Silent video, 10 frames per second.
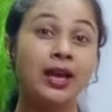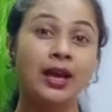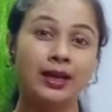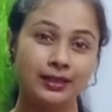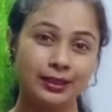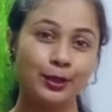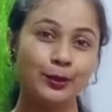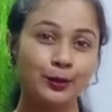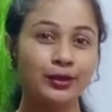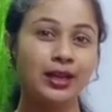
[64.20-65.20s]
আর
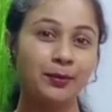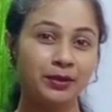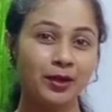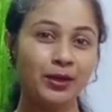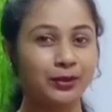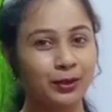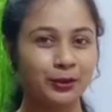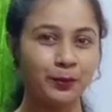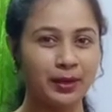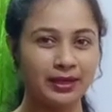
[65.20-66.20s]
সেইগুলোর নামটাও একটু
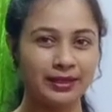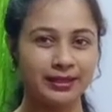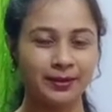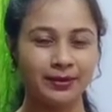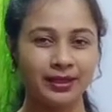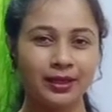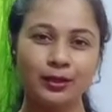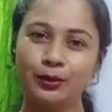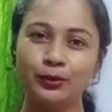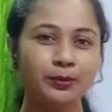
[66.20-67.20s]
একটু পাল্টে যাবে
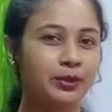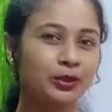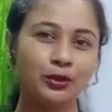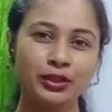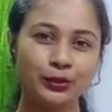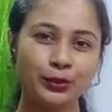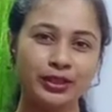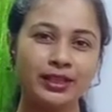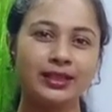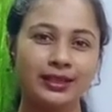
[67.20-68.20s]
তো ভীষণই
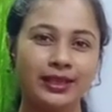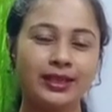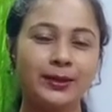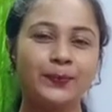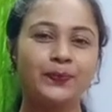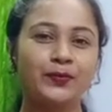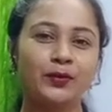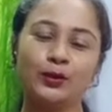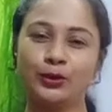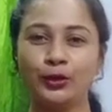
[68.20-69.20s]
সোজা তাই না
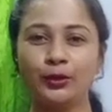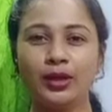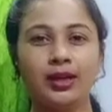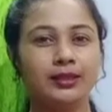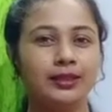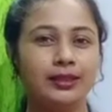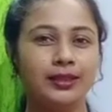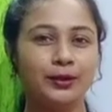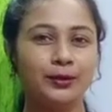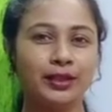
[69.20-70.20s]
তো চলো আর দেরি
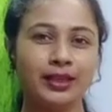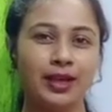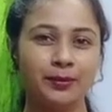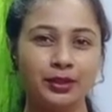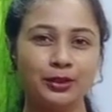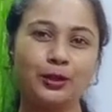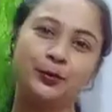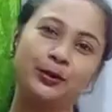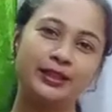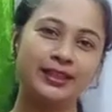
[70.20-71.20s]
না করে আমরা
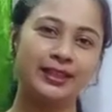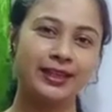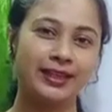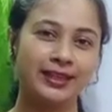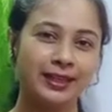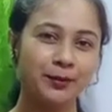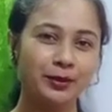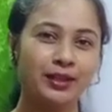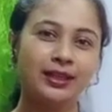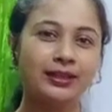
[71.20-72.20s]
চটপট লিখে নিই কেমন
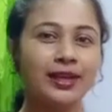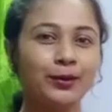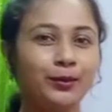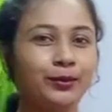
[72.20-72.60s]
দেখো